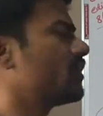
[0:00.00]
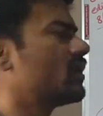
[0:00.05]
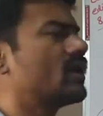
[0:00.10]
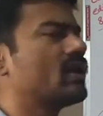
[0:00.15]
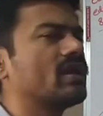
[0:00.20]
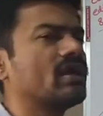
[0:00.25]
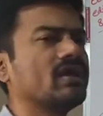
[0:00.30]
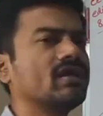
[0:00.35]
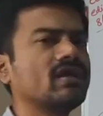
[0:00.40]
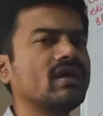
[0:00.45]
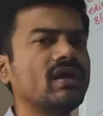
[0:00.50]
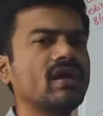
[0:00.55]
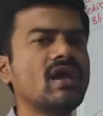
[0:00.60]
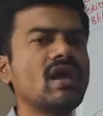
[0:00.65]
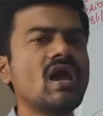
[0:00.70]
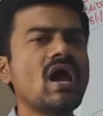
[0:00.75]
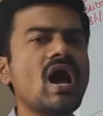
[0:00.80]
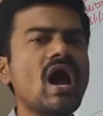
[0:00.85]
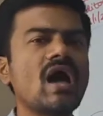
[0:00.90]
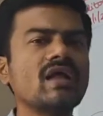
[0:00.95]
ఉండాలి అంటే
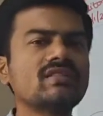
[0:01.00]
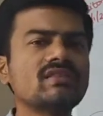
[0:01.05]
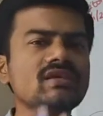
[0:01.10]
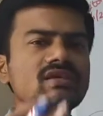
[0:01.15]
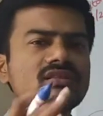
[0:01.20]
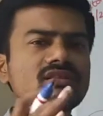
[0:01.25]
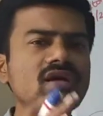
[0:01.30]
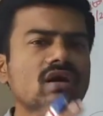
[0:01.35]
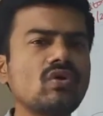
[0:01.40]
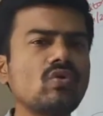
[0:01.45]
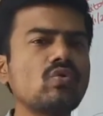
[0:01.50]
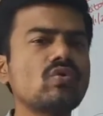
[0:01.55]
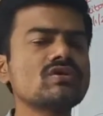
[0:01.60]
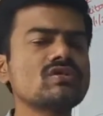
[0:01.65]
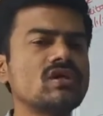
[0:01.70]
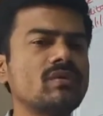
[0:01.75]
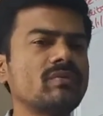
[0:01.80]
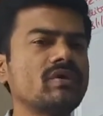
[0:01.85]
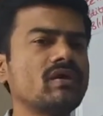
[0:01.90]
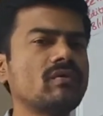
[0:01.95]
అతి తక్కువ
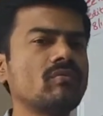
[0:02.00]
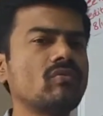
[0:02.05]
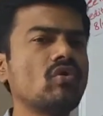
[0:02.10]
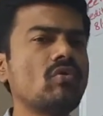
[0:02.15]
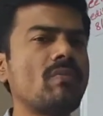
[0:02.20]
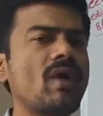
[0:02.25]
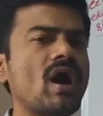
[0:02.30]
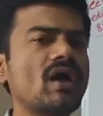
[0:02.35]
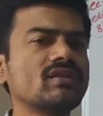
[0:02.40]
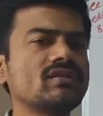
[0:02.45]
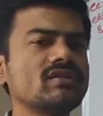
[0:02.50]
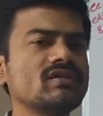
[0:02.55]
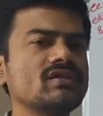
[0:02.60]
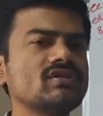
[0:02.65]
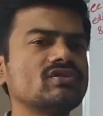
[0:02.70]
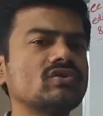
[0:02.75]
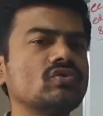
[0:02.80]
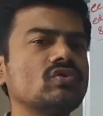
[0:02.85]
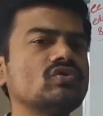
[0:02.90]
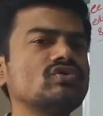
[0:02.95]
సమయంలో
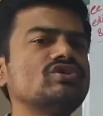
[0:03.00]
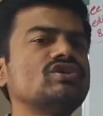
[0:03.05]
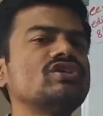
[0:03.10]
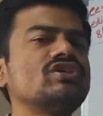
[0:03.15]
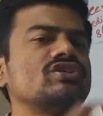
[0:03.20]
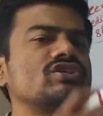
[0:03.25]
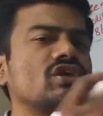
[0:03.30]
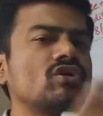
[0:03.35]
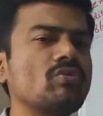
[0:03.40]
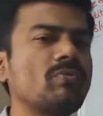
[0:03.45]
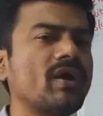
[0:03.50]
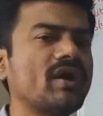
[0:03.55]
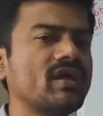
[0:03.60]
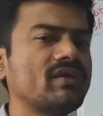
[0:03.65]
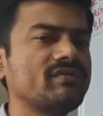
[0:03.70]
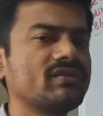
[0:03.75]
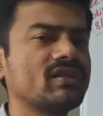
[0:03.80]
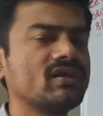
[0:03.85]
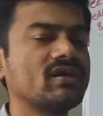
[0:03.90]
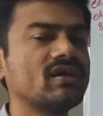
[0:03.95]
భారతదేశంలో శిక్షలు పడే
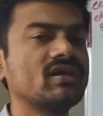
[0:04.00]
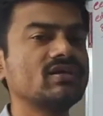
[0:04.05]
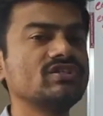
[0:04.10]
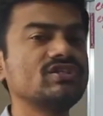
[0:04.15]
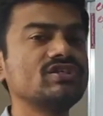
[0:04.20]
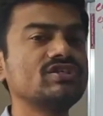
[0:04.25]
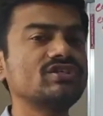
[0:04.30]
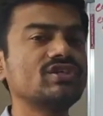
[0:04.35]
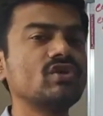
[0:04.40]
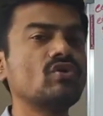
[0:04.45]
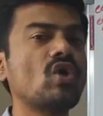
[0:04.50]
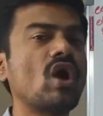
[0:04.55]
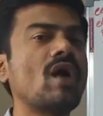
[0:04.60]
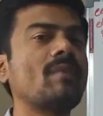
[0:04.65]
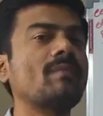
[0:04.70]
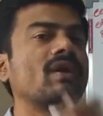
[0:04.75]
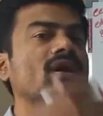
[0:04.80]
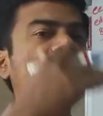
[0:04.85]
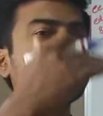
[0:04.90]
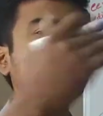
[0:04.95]
విధంగా శిక్షలు
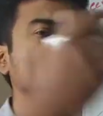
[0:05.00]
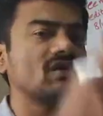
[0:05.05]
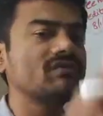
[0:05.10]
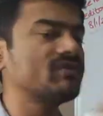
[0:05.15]
అమలయ్యే